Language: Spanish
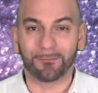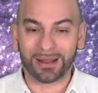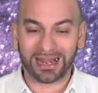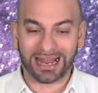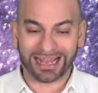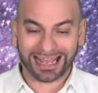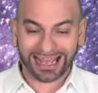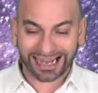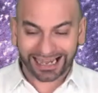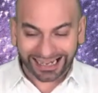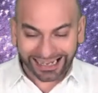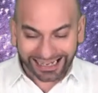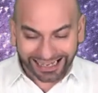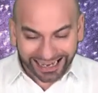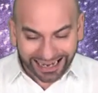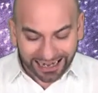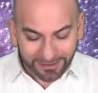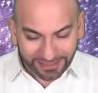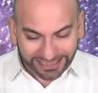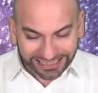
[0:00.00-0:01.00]
para que
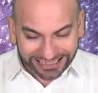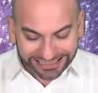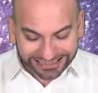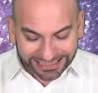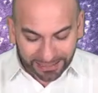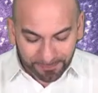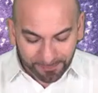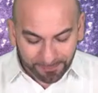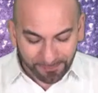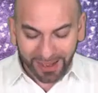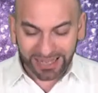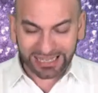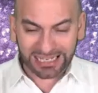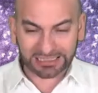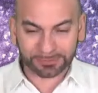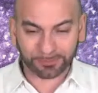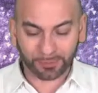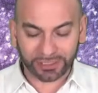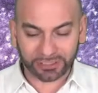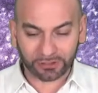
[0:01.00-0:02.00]
realmente ya te
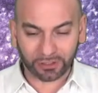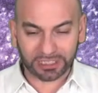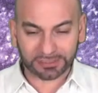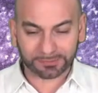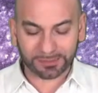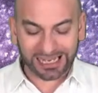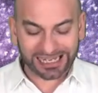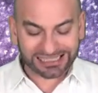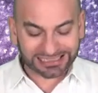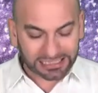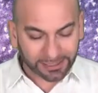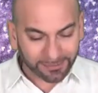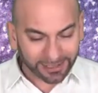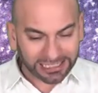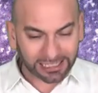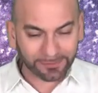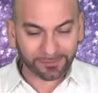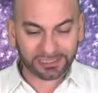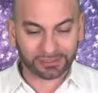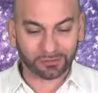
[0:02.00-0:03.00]
vayas poniendo las pilas, te
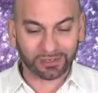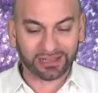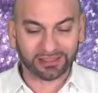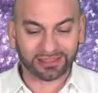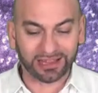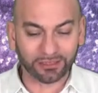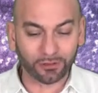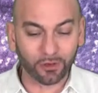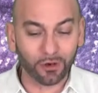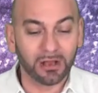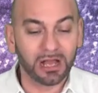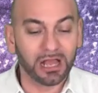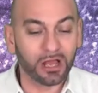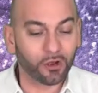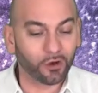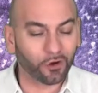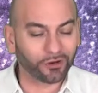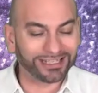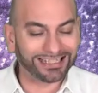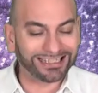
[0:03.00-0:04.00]
vayas visualizando
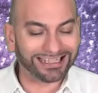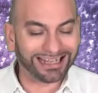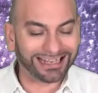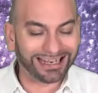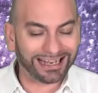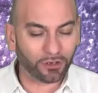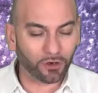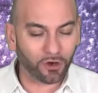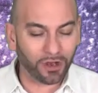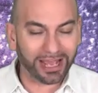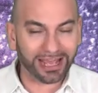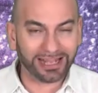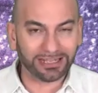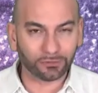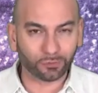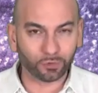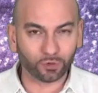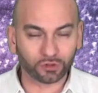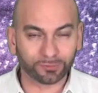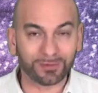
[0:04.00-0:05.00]
con el dinero
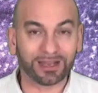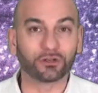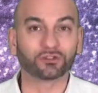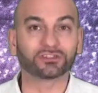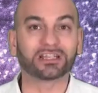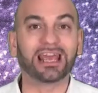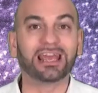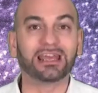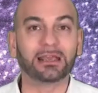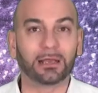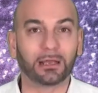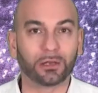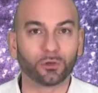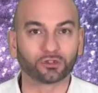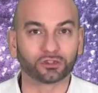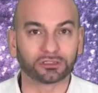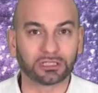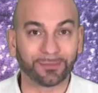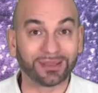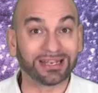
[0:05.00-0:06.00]
en tus manos e
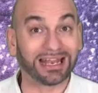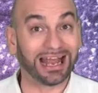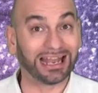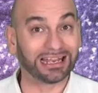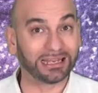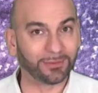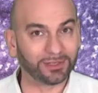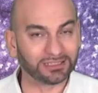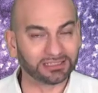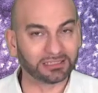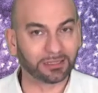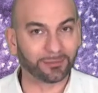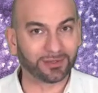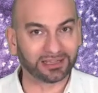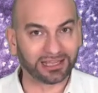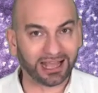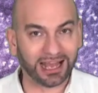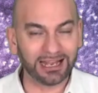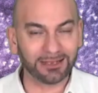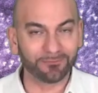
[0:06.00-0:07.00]
incluso también a nivel
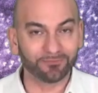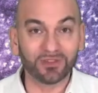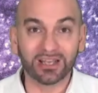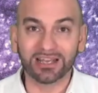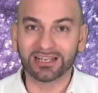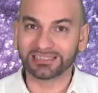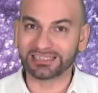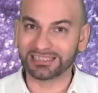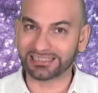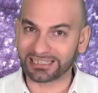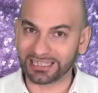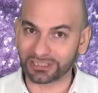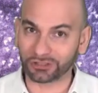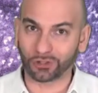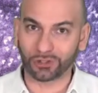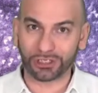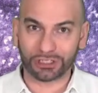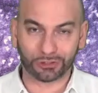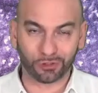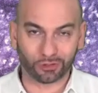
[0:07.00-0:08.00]
sentimental, si estás
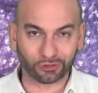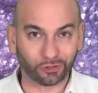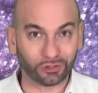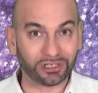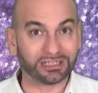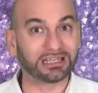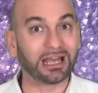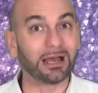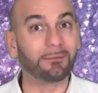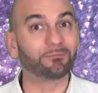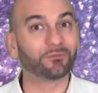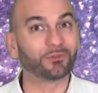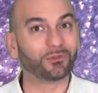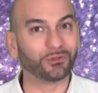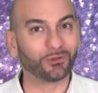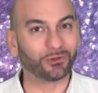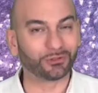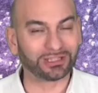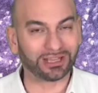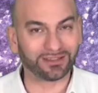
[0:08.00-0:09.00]
solito o solita,
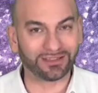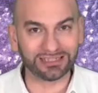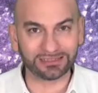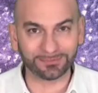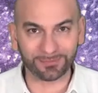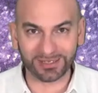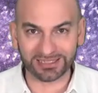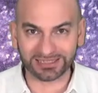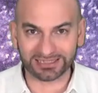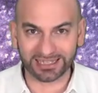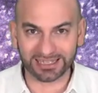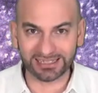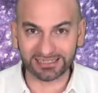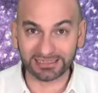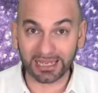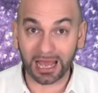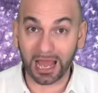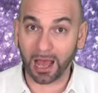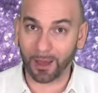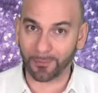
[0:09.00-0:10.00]
no te
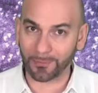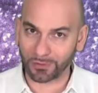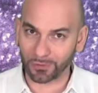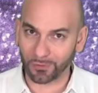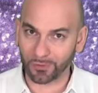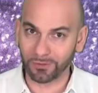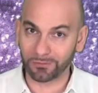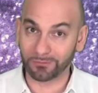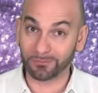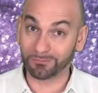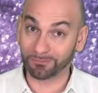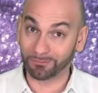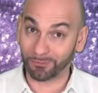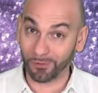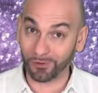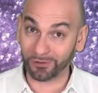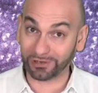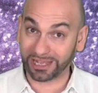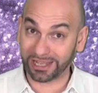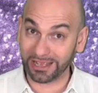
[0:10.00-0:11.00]
despistes, amigo,
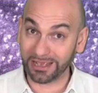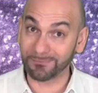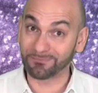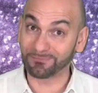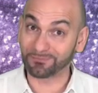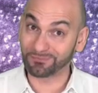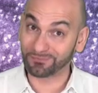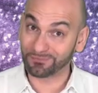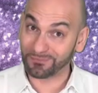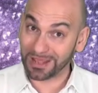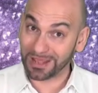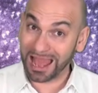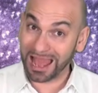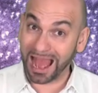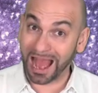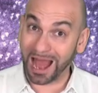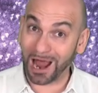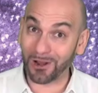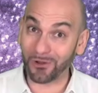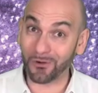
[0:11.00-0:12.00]
porque
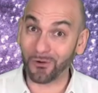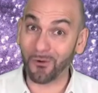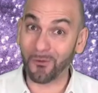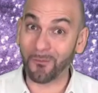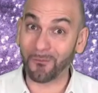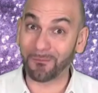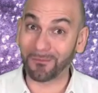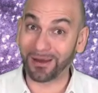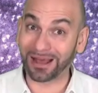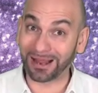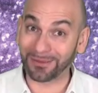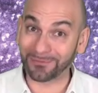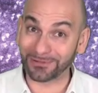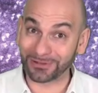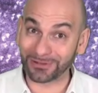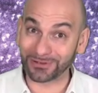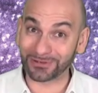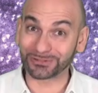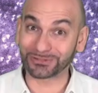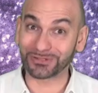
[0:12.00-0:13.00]
algo
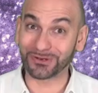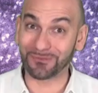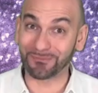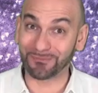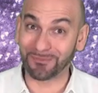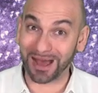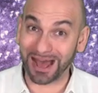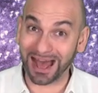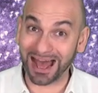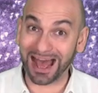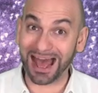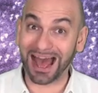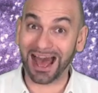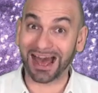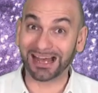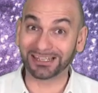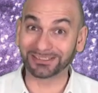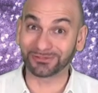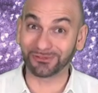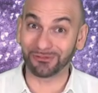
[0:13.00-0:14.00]
maravilloso va
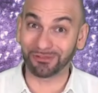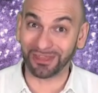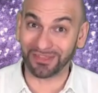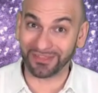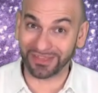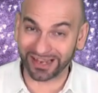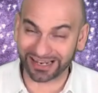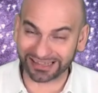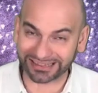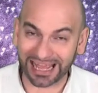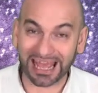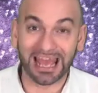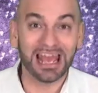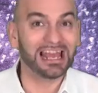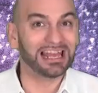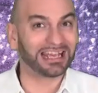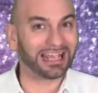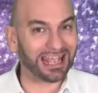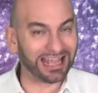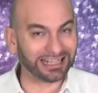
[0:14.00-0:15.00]
a sucederte.
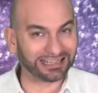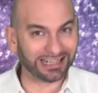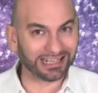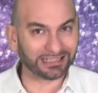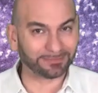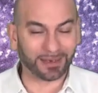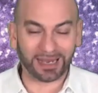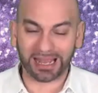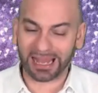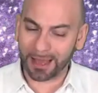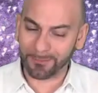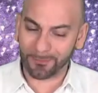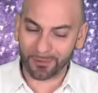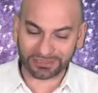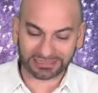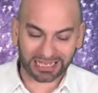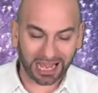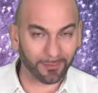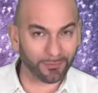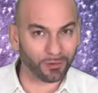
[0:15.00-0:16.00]
Que ya tienes pareja,
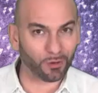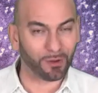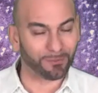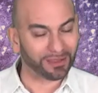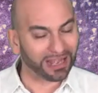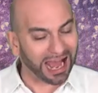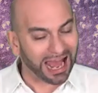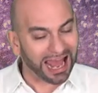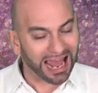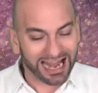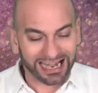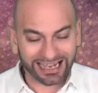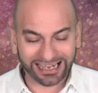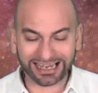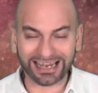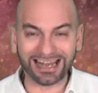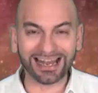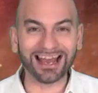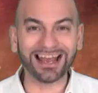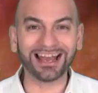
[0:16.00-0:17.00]
pues amigo, amiga,
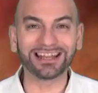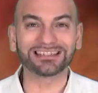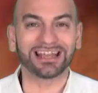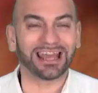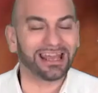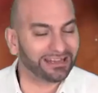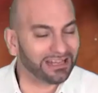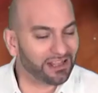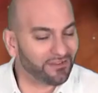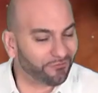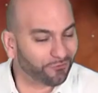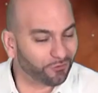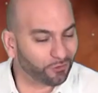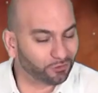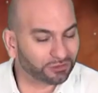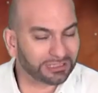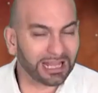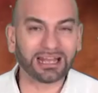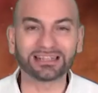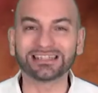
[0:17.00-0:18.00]
relájate y
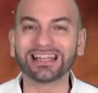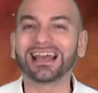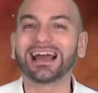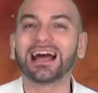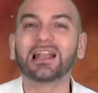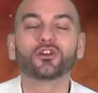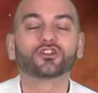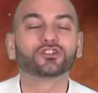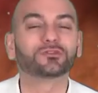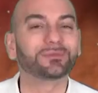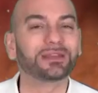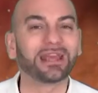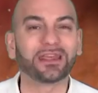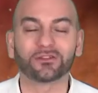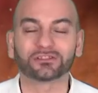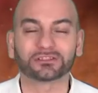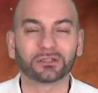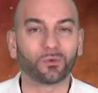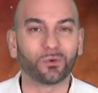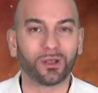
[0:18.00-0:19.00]
disfruta, deja los
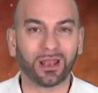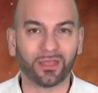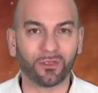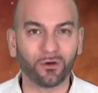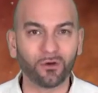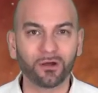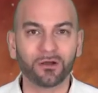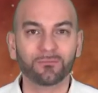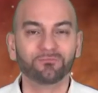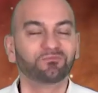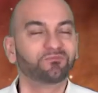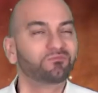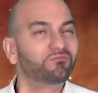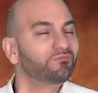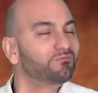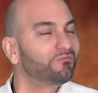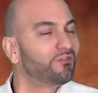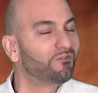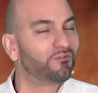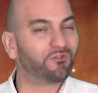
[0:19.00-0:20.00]
miedos a un lado
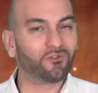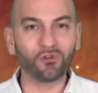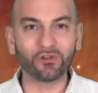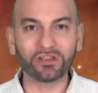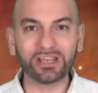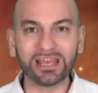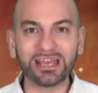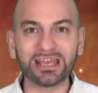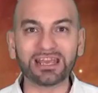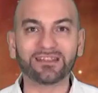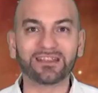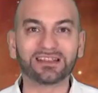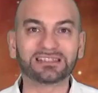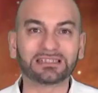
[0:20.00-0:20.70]
Fluye y de